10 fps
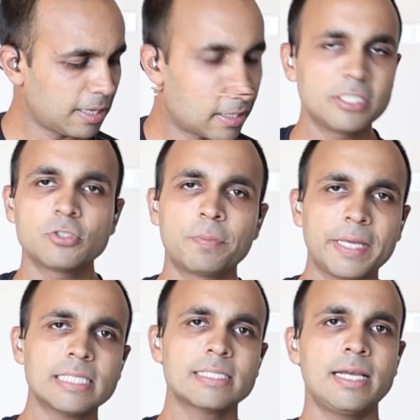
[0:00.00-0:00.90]
अब ये जो
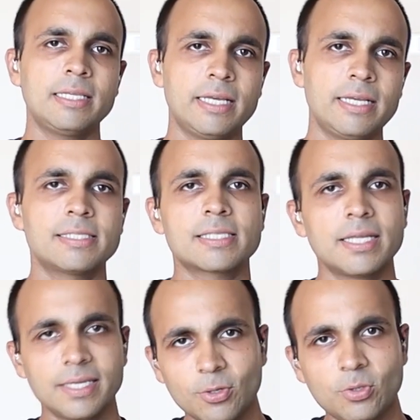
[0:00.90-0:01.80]
बेस लाइन है
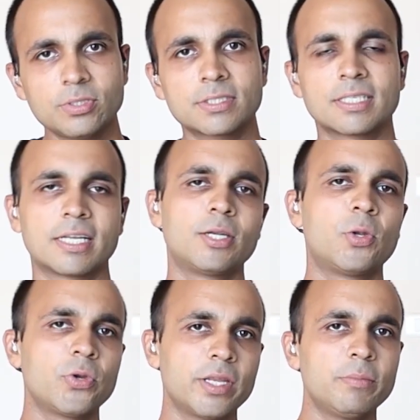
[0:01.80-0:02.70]
इसके नोट्स
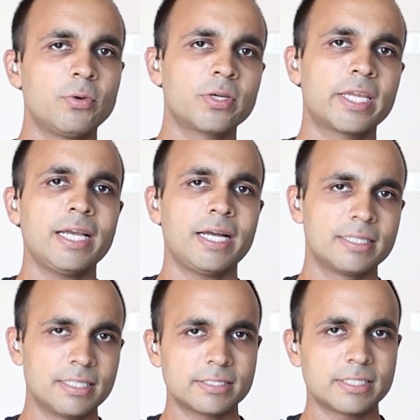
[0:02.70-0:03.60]
डोरियन मोड के
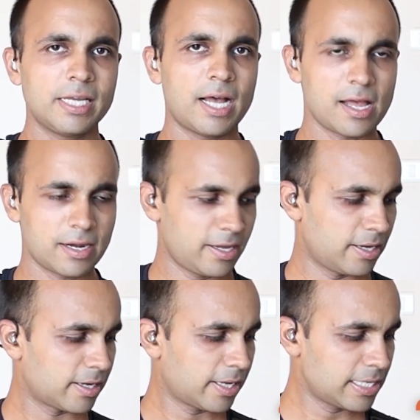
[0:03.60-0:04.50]
अंदर से आ रहे
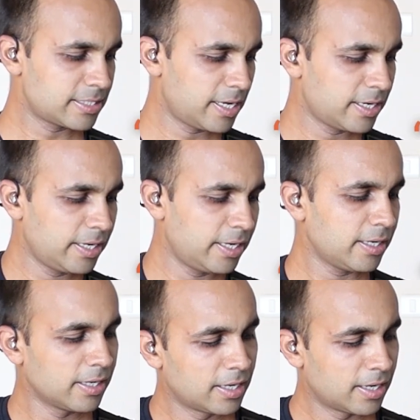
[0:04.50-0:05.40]
हैं कैसे आ रहे
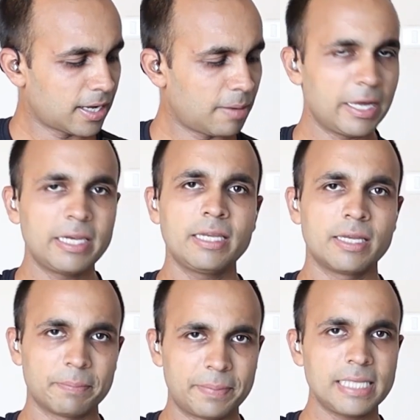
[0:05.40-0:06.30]
हैं हमारी
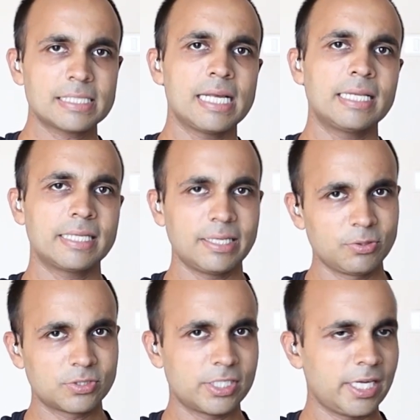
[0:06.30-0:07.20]
बेस लाइन के
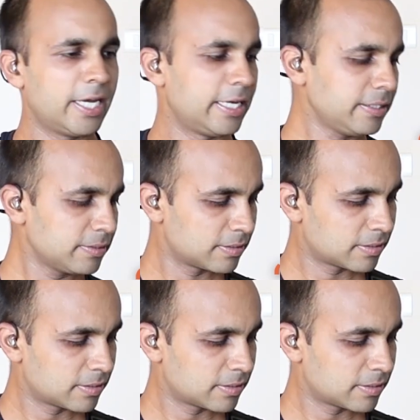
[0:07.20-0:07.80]
नोट्स ये हैं